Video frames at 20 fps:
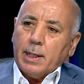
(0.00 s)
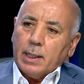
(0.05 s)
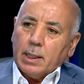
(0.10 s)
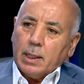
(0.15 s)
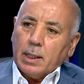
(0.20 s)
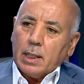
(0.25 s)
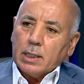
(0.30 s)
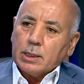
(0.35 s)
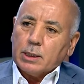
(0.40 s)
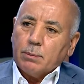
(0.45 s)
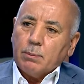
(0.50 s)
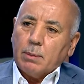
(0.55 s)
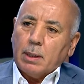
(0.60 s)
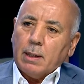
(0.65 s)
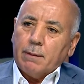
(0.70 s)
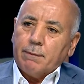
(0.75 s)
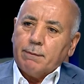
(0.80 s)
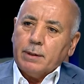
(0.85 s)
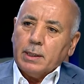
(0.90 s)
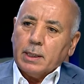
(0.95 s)
إخراجهم
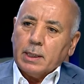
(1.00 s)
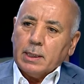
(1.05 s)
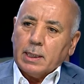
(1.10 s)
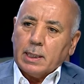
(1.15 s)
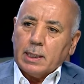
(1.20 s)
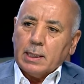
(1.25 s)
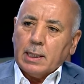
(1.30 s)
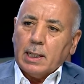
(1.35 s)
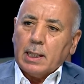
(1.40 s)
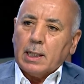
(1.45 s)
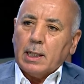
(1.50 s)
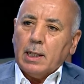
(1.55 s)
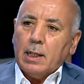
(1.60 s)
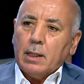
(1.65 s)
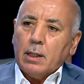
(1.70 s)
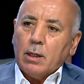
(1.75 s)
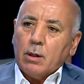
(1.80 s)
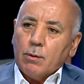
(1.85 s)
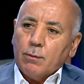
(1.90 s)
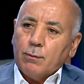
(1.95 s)
من أفريقيا كذلك
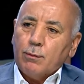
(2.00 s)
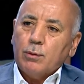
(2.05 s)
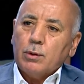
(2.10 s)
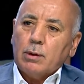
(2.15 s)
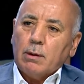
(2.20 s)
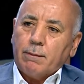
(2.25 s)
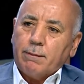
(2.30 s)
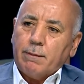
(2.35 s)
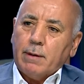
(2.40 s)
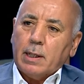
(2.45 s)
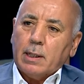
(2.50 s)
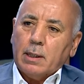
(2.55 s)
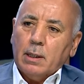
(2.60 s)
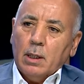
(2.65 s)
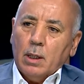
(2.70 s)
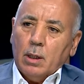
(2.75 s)
لأن نفوذ الفا...